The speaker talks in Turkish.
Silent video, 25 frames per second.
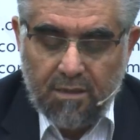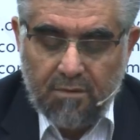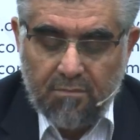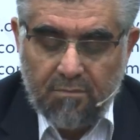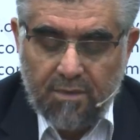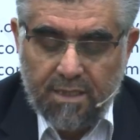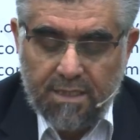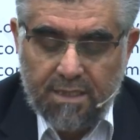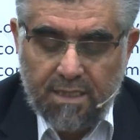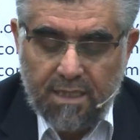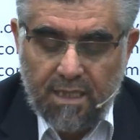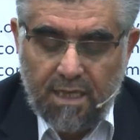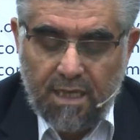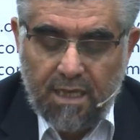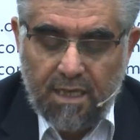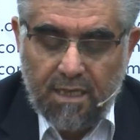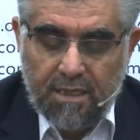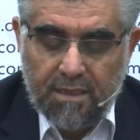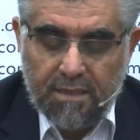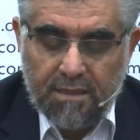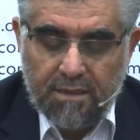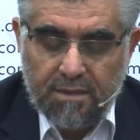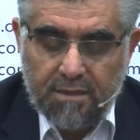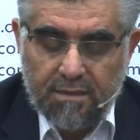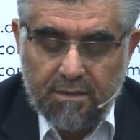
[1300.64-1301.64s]

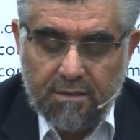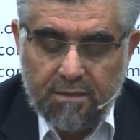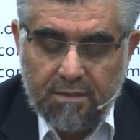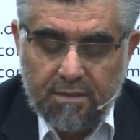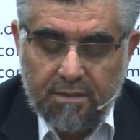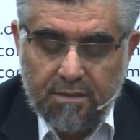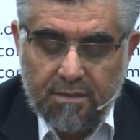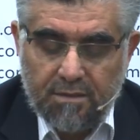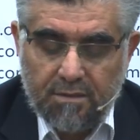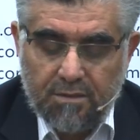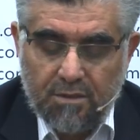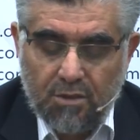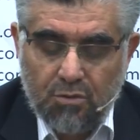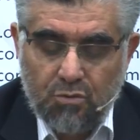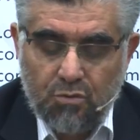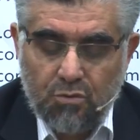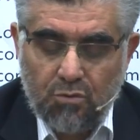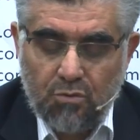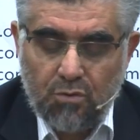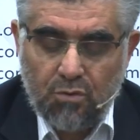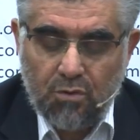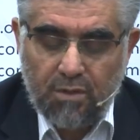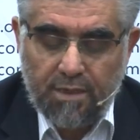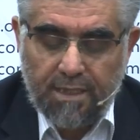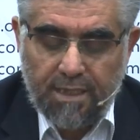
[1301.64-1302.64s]
Mesela Resul
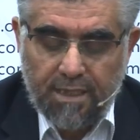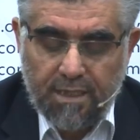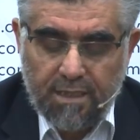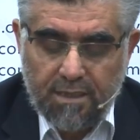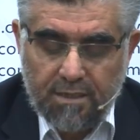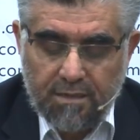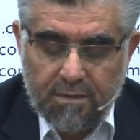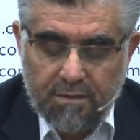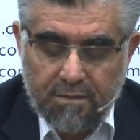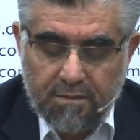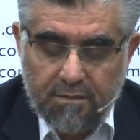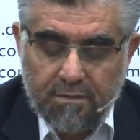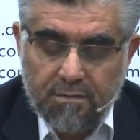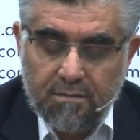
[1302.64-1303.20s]
olarak